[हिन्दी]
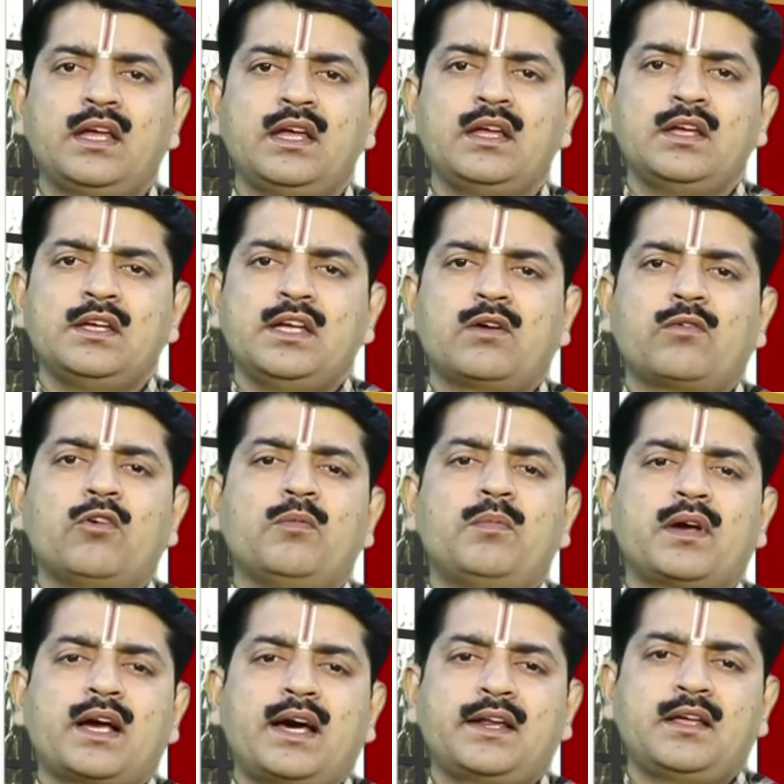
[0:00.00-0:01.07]
है या कोई
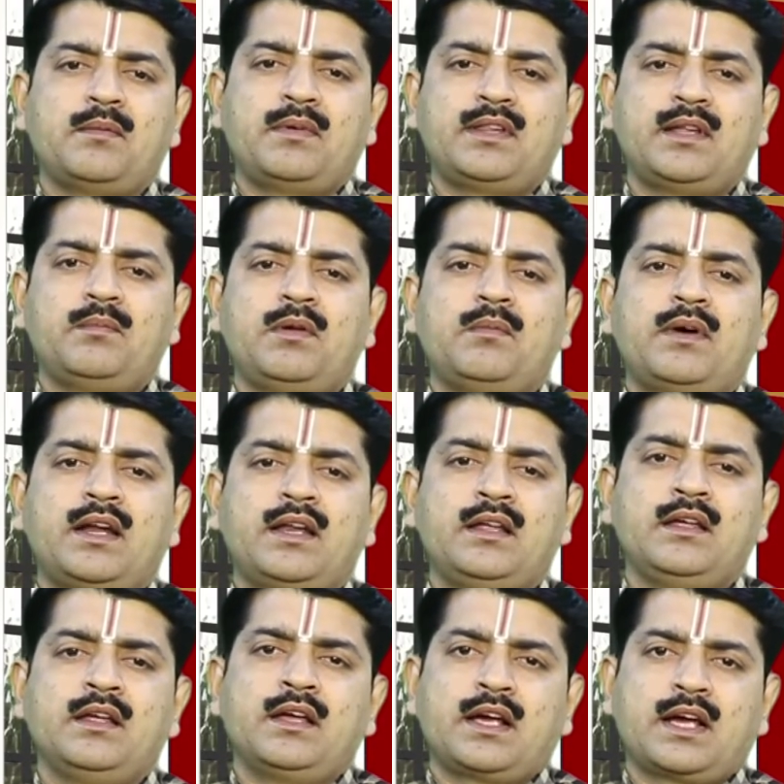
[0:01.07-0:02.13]
प्रकार की मतलब बीमारी
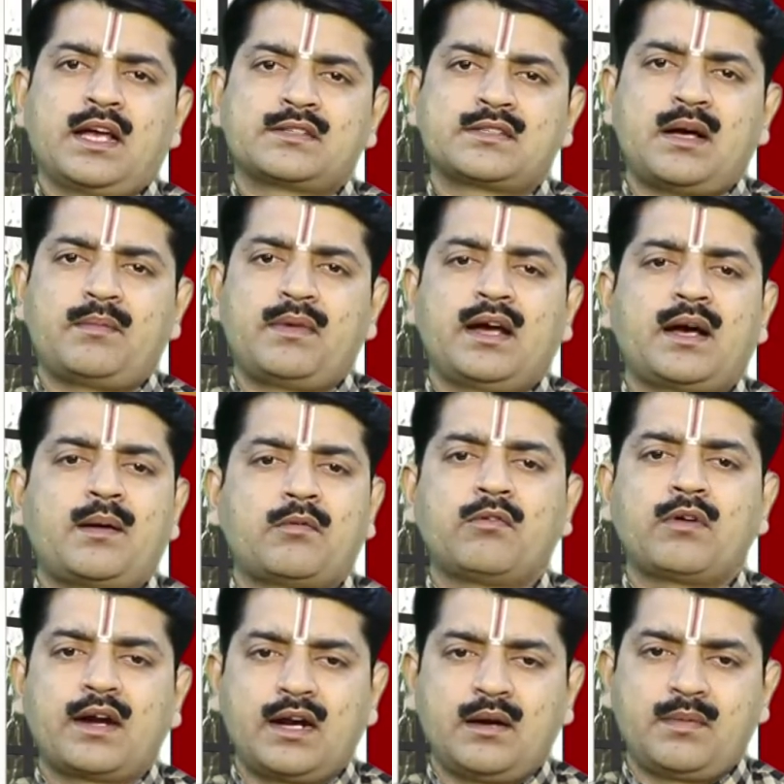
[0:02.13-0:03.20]
का सामना का आपको
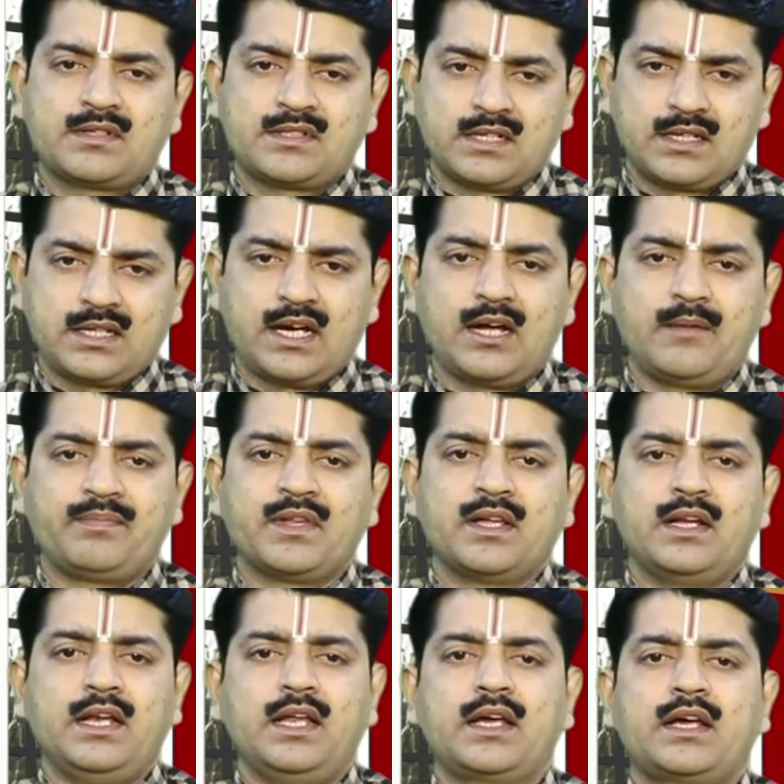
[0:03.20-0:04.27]
करना पड़ सकता है
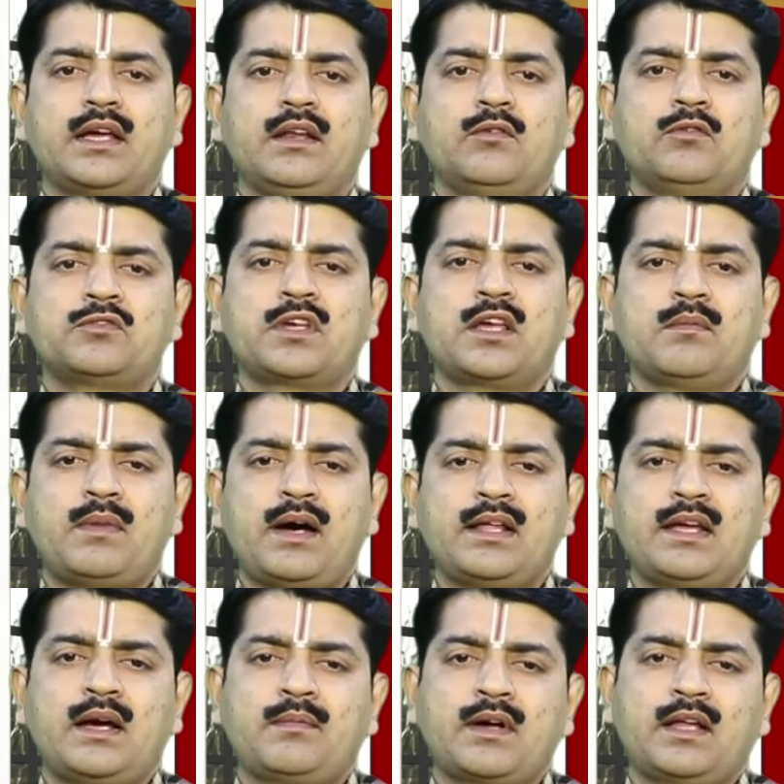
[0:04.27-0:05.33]
लेकिन उसके
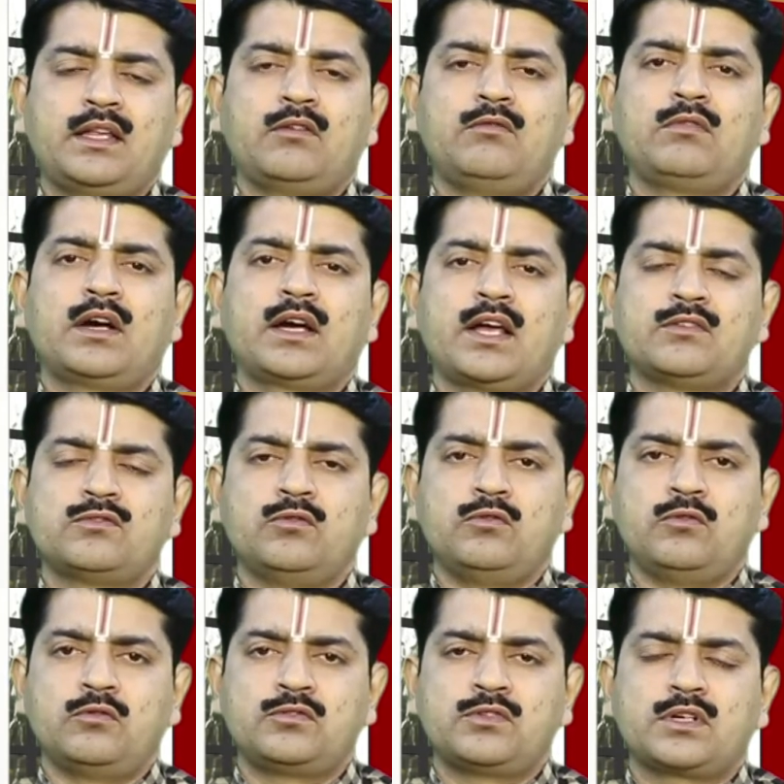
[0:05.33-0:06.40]
बाद आपका धनु का केसु
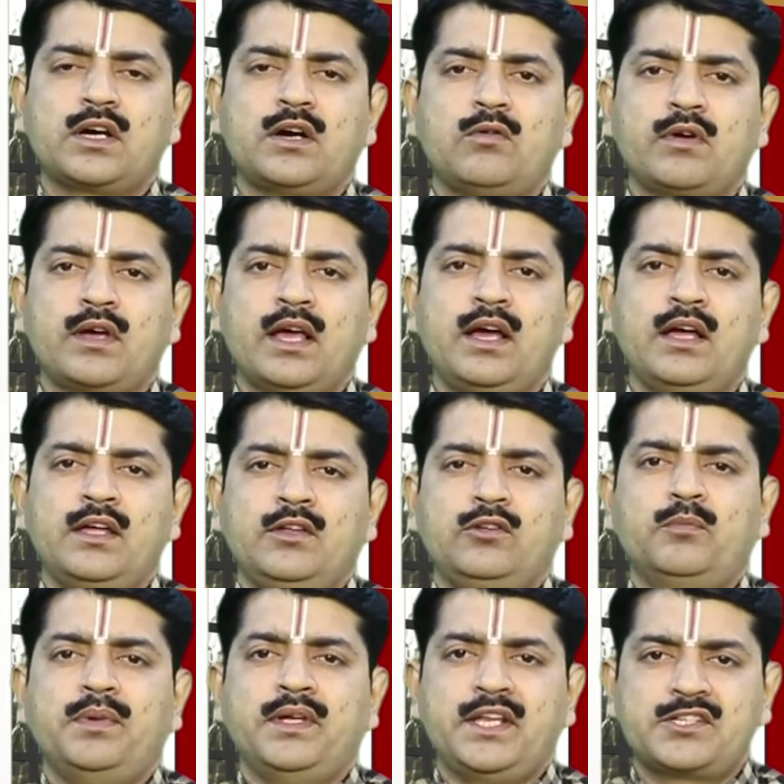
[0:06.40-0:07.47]
उच्च का हो गया
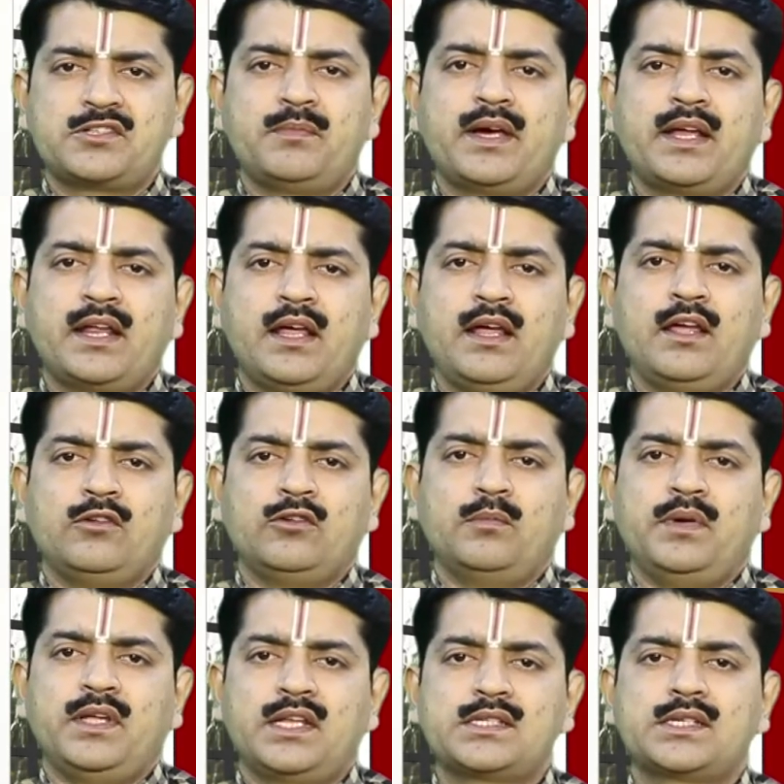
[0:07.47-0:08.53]
जो बिजनेसमैन है जो
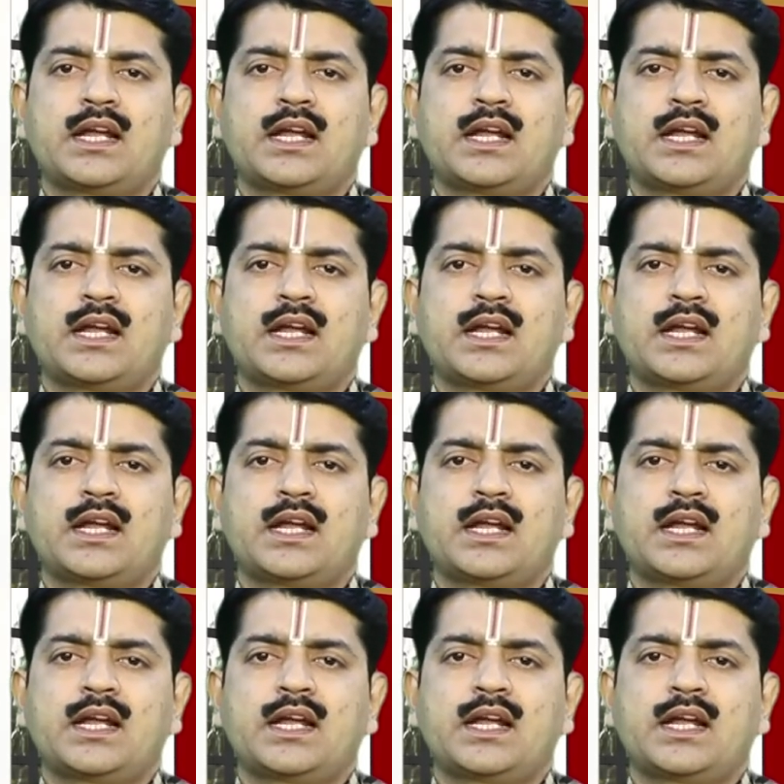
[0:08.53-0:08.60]
बिजनेस